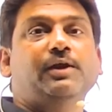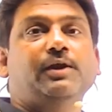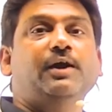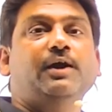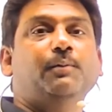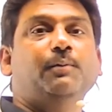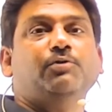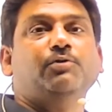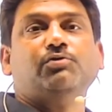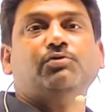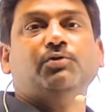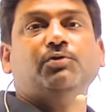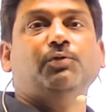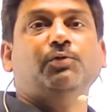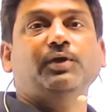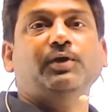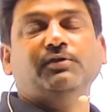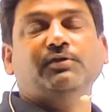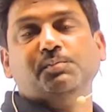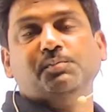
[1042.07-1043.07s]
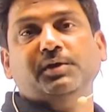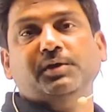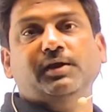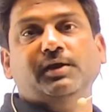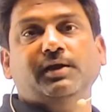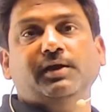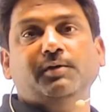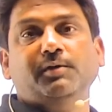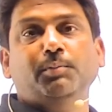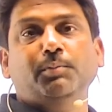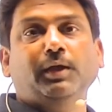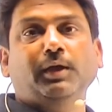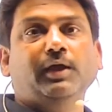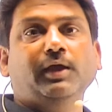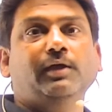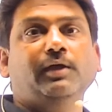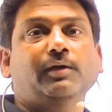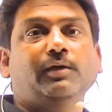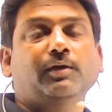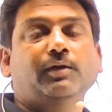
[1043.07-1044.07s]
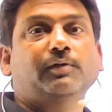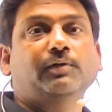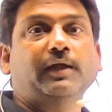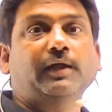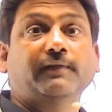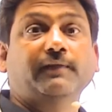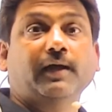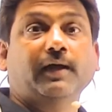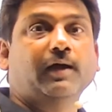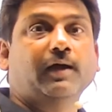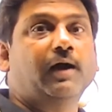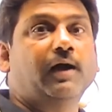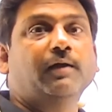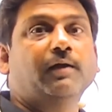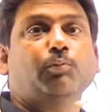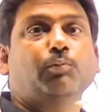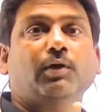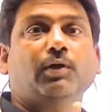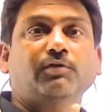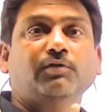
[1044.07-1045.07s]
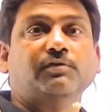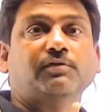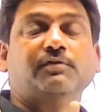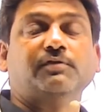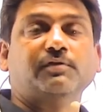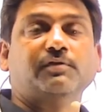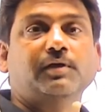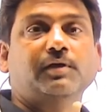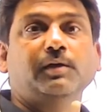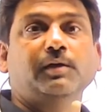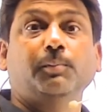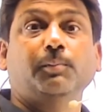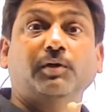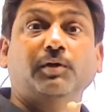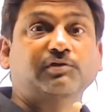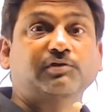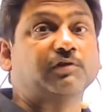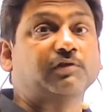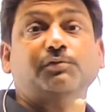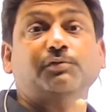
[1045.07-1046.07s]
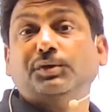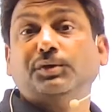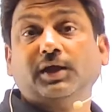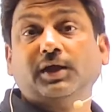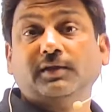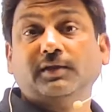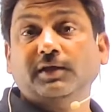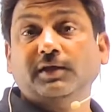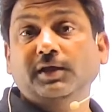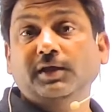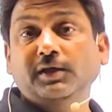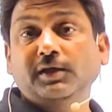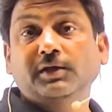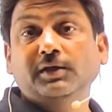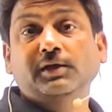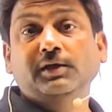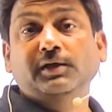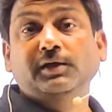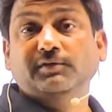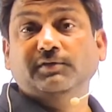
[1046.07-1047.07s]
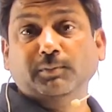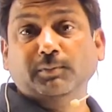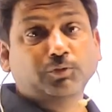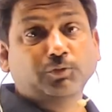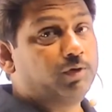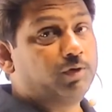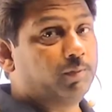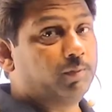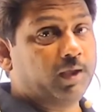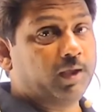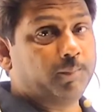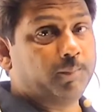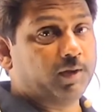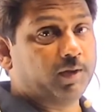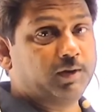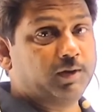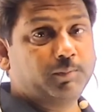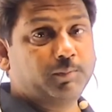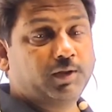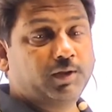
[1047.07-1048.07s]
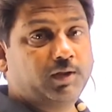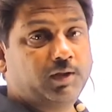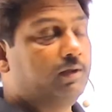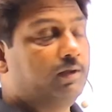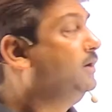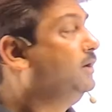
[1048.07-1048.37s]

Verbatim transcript: पीरियड है बच्चों इस पीरियड में दैत्याकार मोलस्क की वर्चस्वता थी समुद्र के पानी में